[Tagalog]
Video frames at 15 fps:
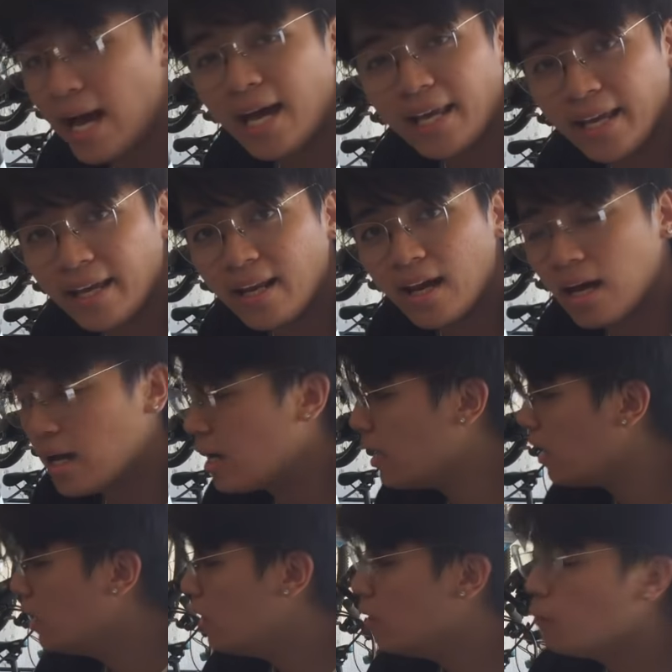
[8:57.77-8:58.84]
kakarera ka,
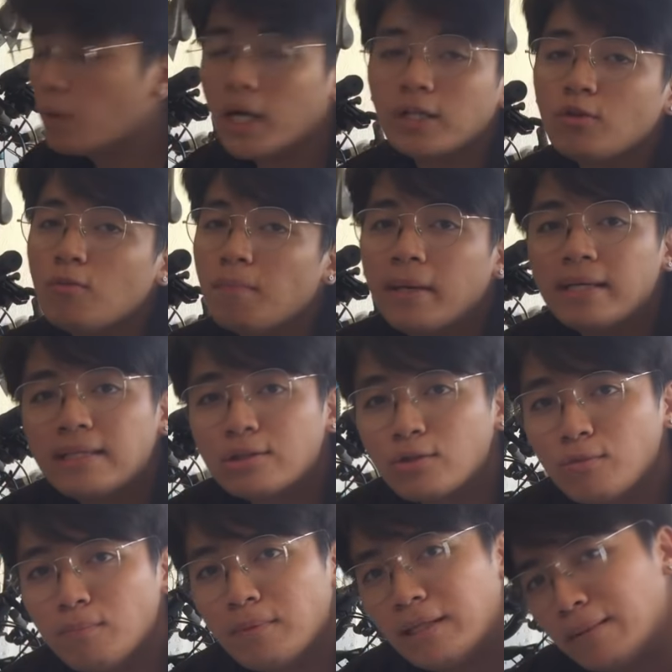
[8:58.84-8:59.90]
wag itong bike na
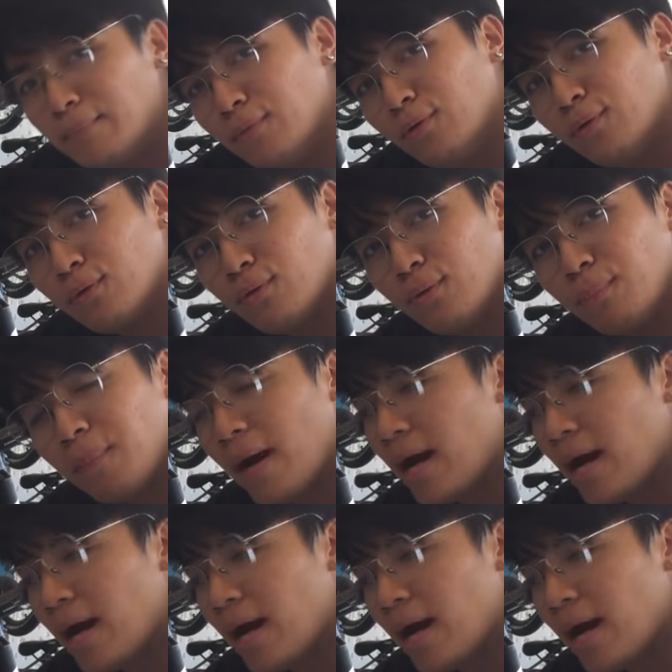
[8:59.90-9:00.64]
to yung bilhin mo kung